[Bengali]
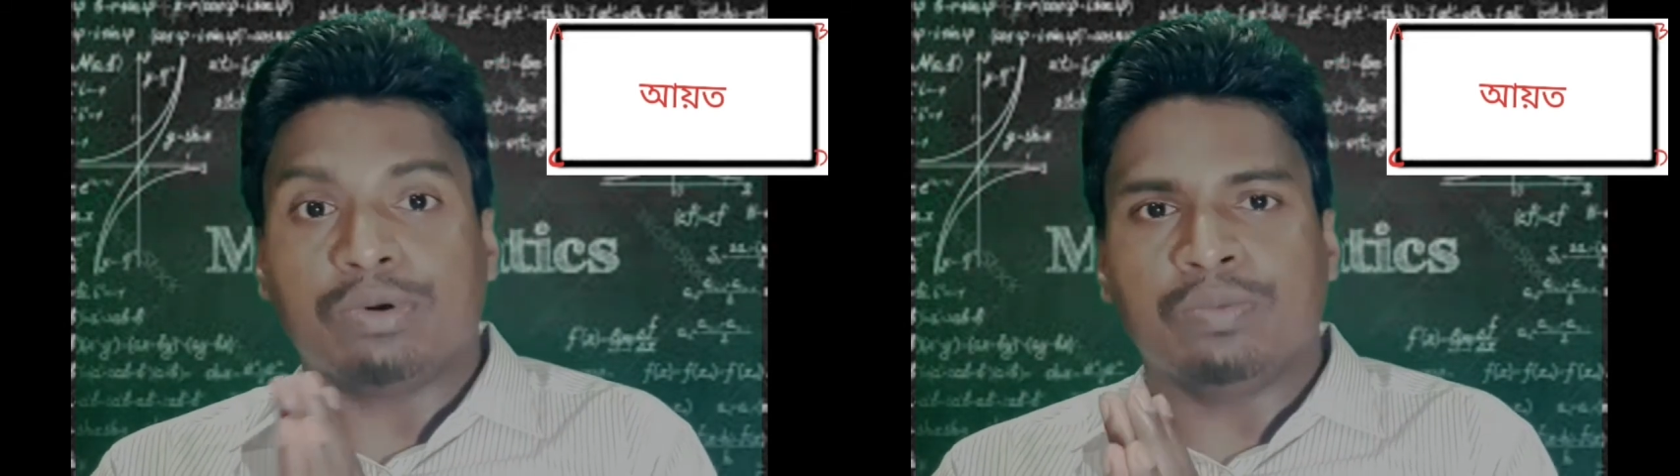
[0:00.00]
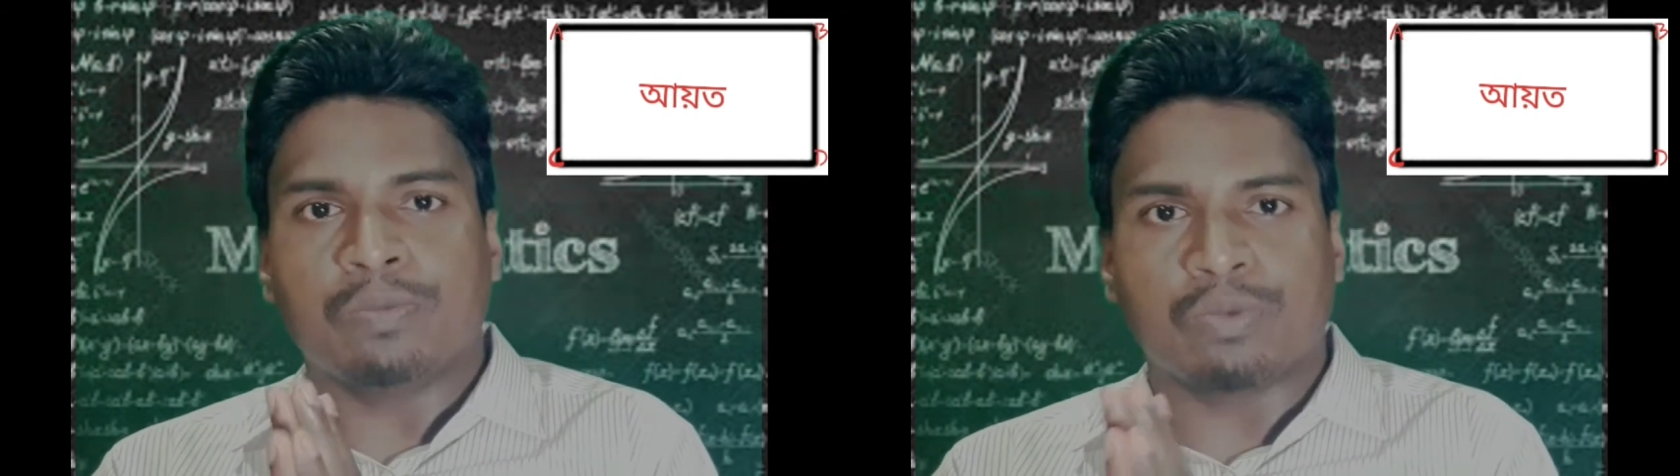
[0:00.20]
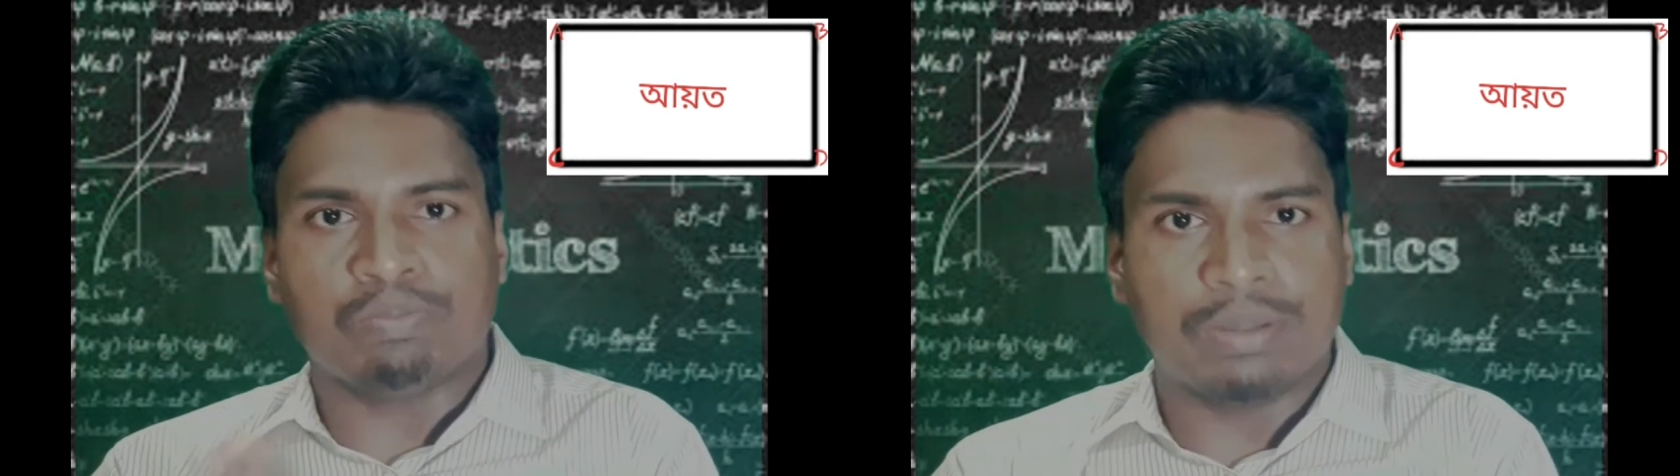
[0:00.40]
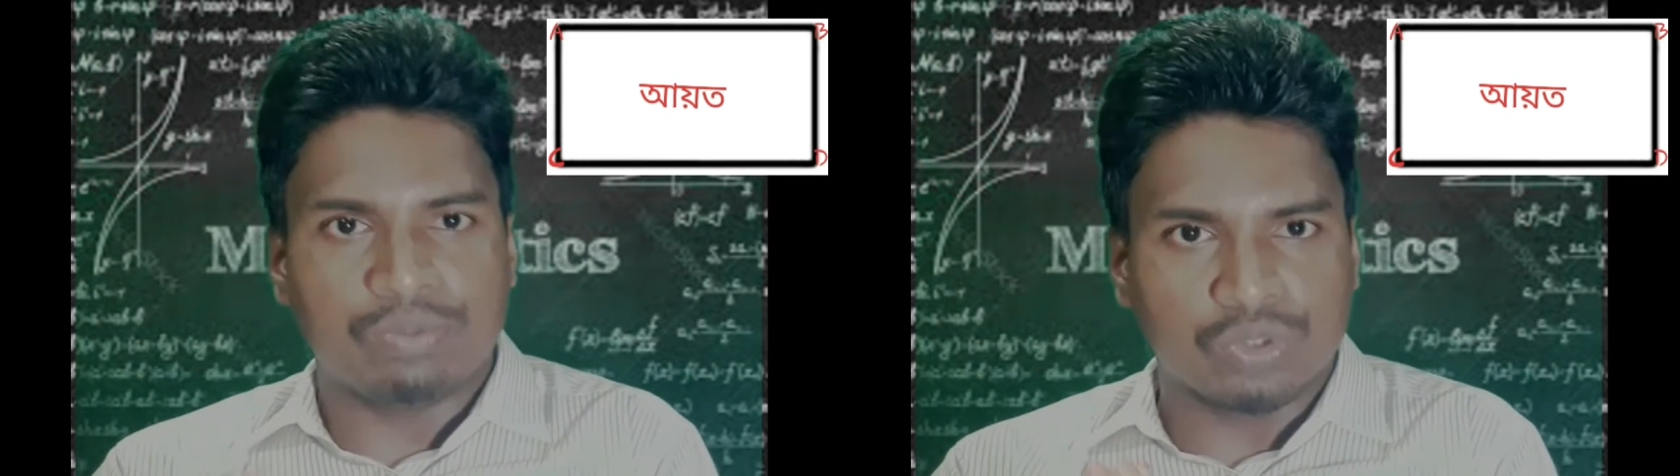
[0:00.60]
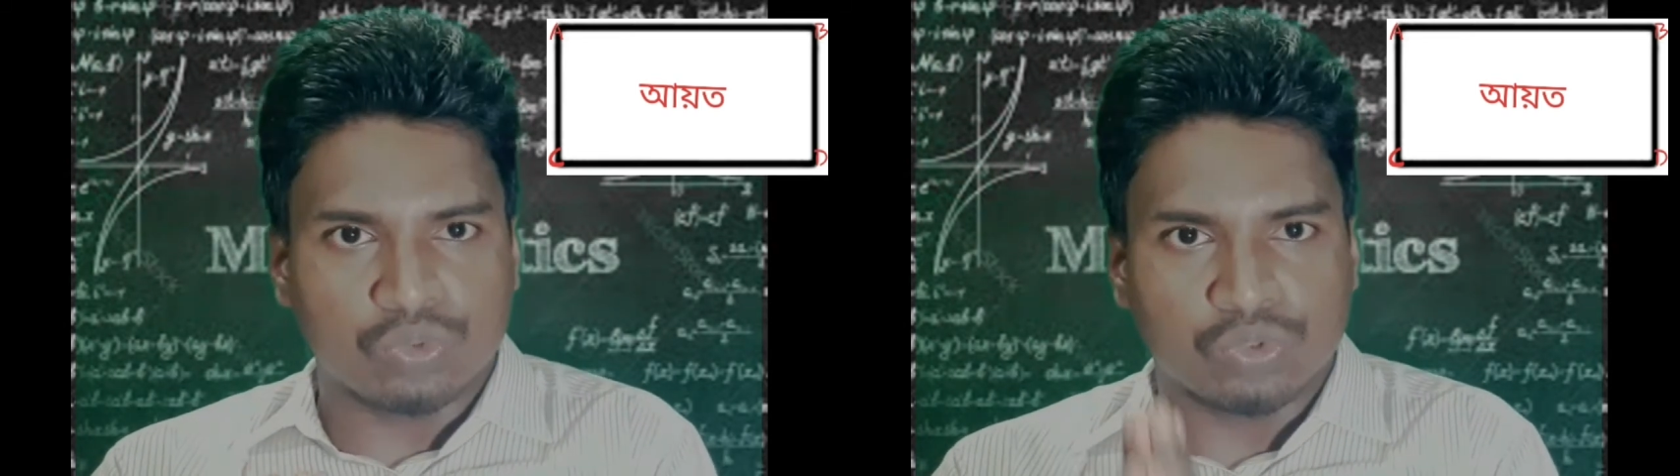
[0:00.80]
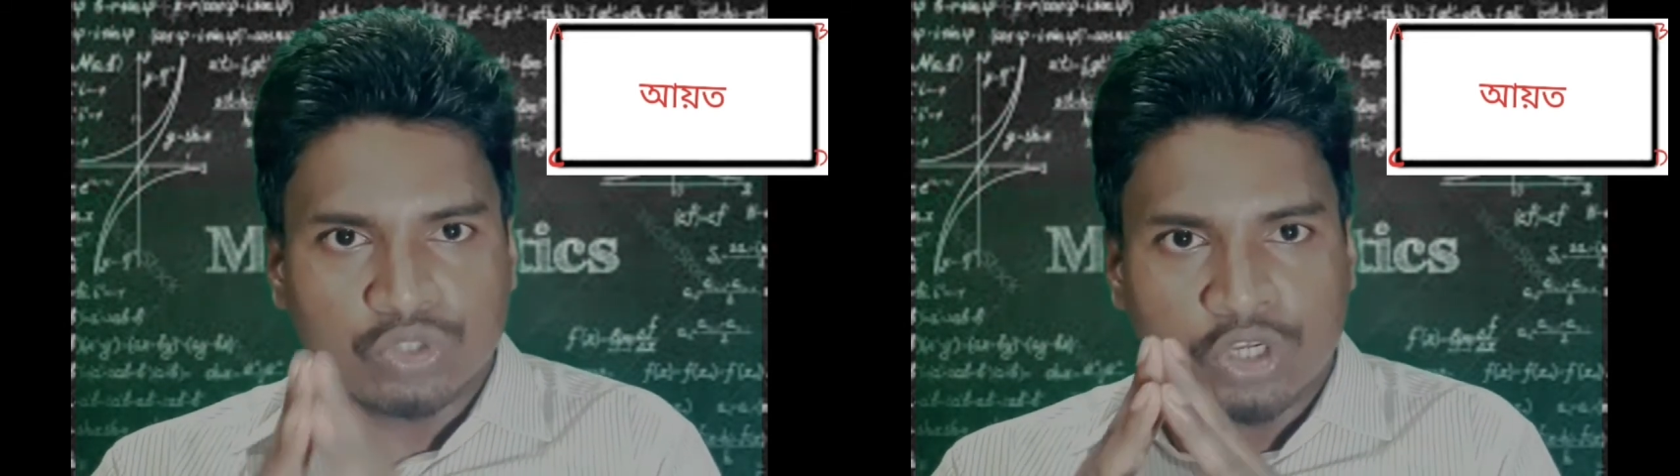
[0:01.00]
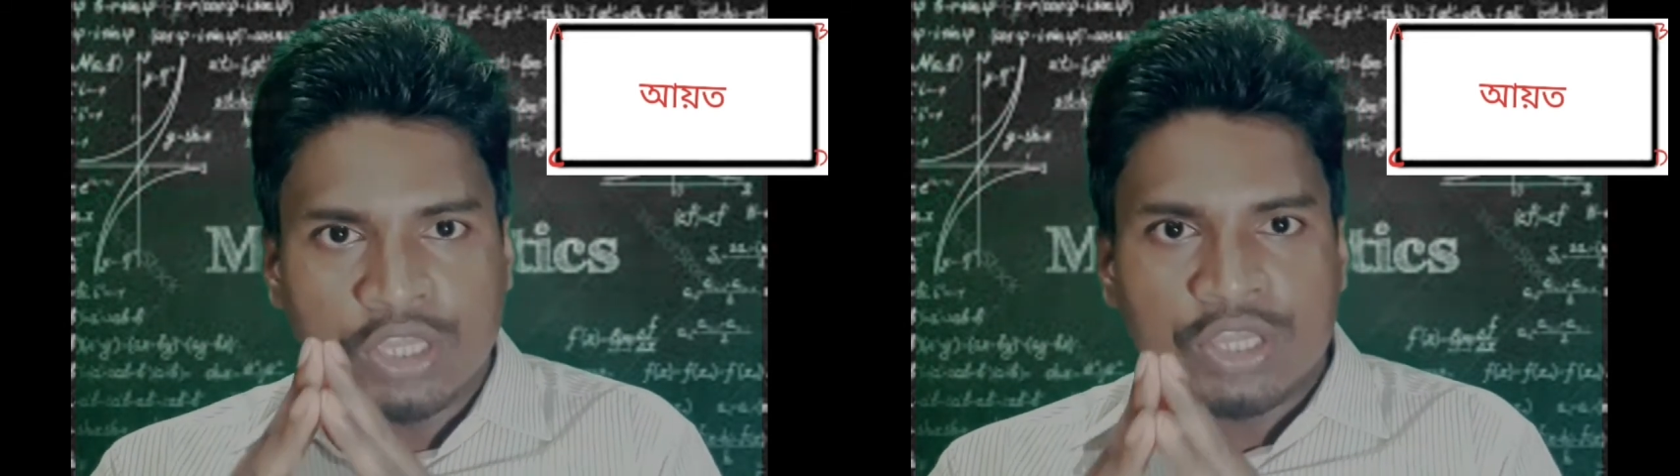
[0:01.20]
এবং বিপরীত কোণদ্বয়